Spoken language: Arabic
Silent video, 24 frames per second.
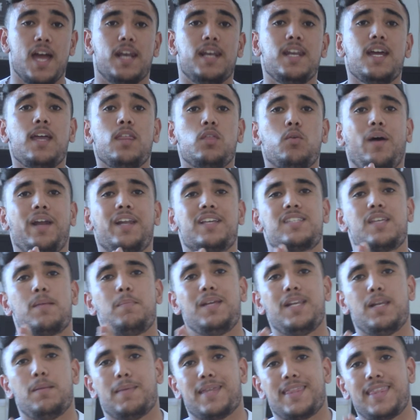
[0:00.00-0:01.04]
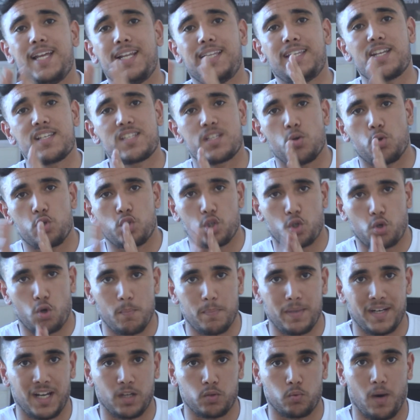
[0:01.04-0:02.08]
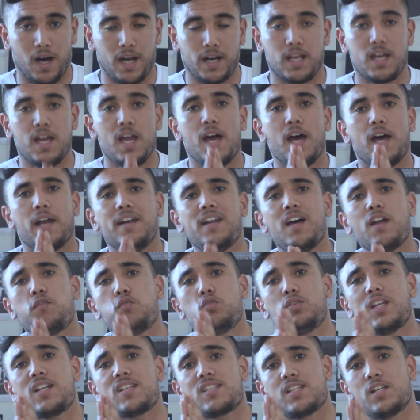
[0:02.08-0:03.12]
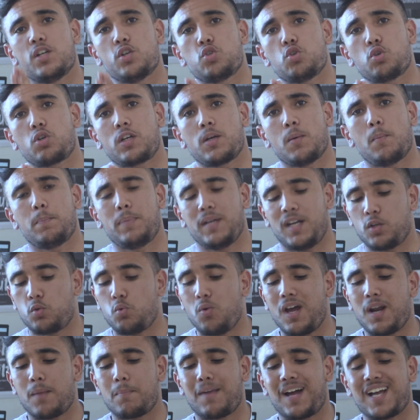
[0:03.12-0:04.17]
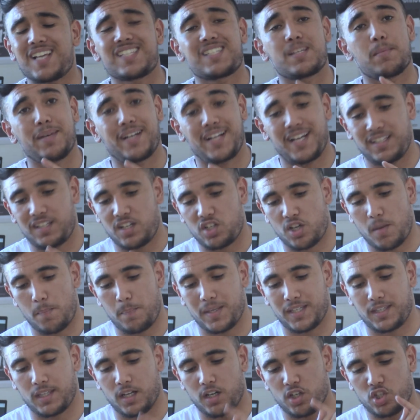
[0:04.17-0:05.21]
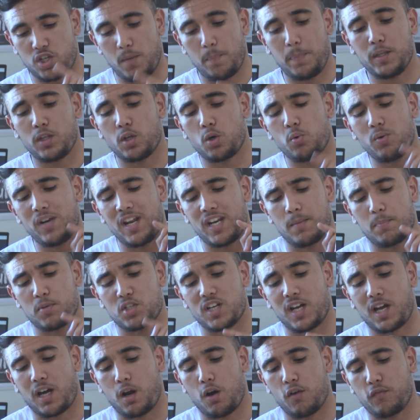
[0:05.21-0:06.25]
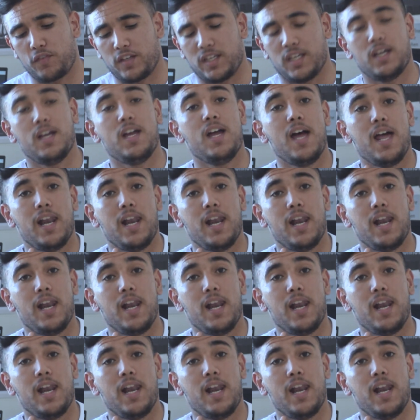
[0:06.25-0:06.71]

ناخذ على سبيل المثال درس اللوجيك كومبيناتوار نعرفوا درس اللوجيك كومبيناتوار مقسم لكثر شابيتر شابيتر الاولاني باش نقراو فيه